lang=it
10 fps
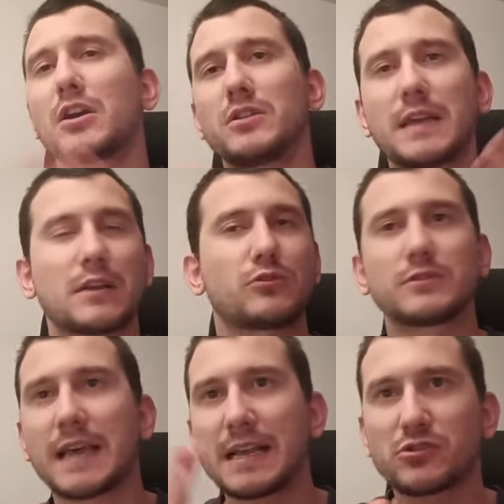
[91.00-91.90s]
dal
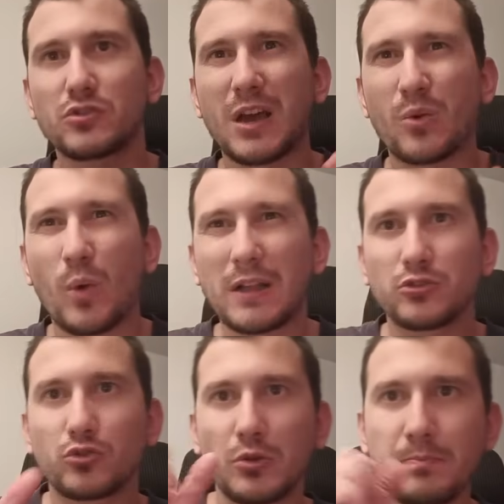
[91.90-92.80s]
contesto, da
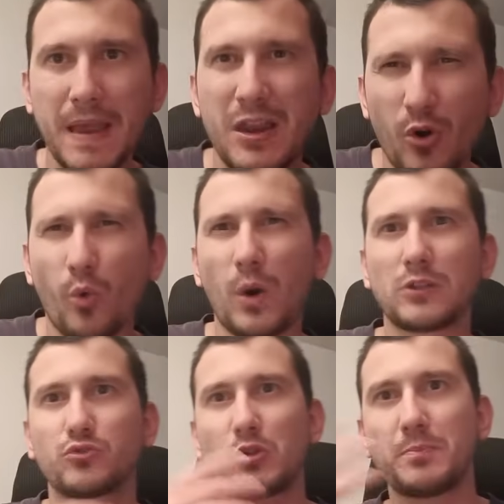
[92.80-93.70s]
quanto in meno,
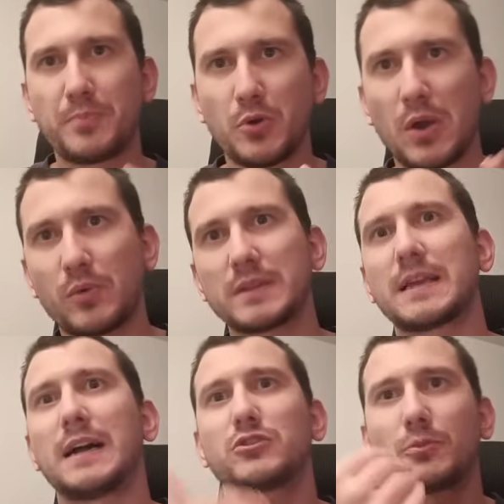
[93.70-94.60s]
quanto in più e
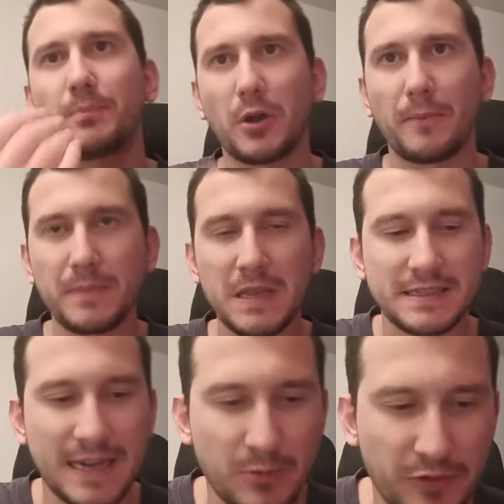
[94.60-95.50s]
quant'altro, però
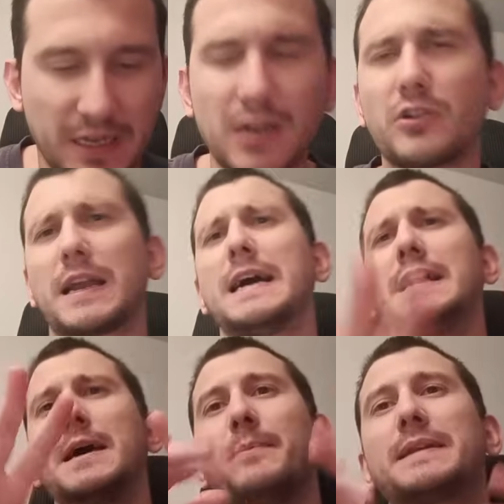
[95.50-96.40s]
staremo a vedere. Allora,
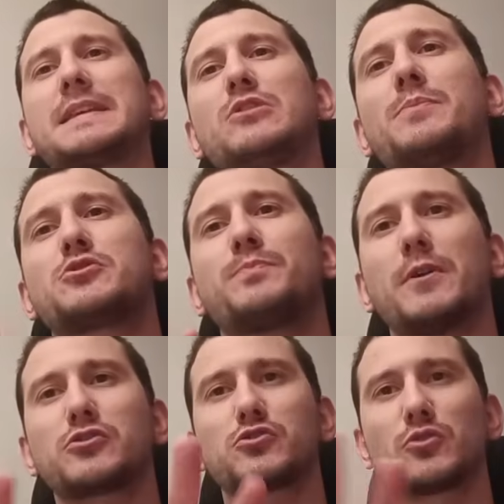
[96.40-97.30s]
partendo dal
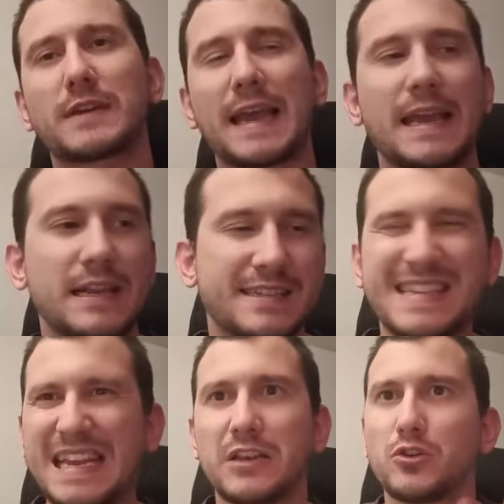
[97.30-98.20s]
presupposto che
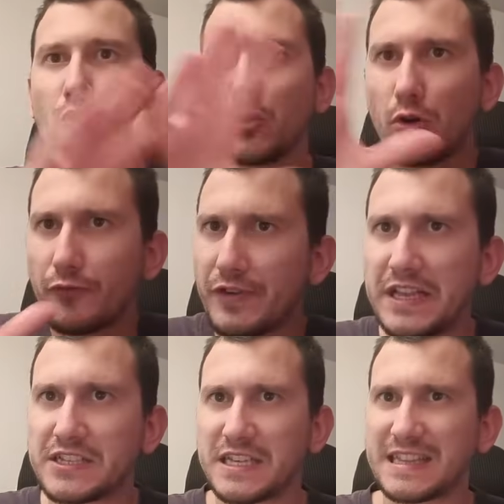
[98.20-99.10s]
sì, non
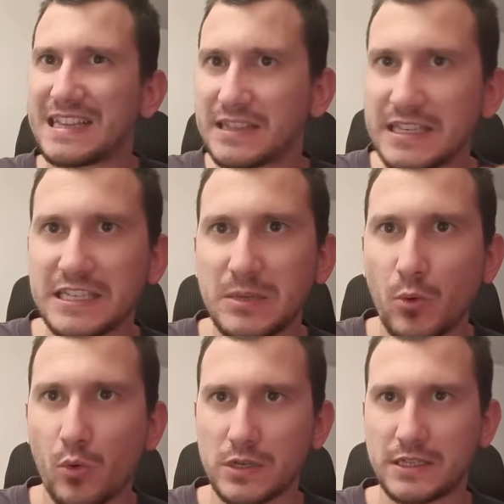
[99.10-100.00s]
convince
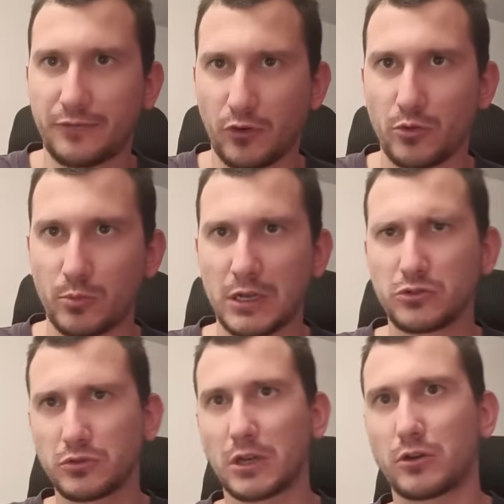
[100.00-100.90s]
tantissimo questa formula,
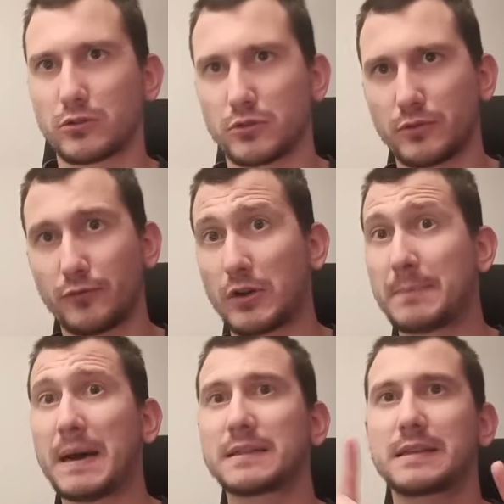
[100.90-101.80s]
sono d'accordo con voi,
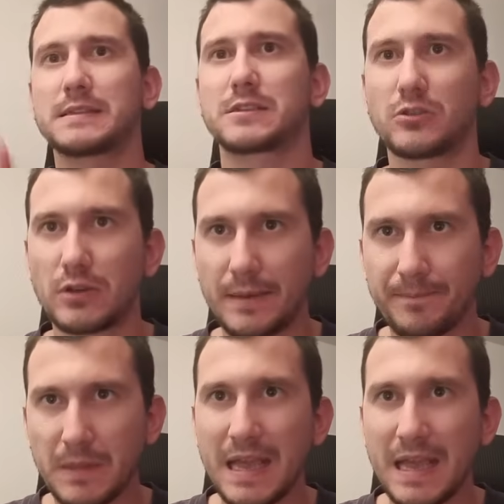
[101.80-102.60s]
ma attenzione,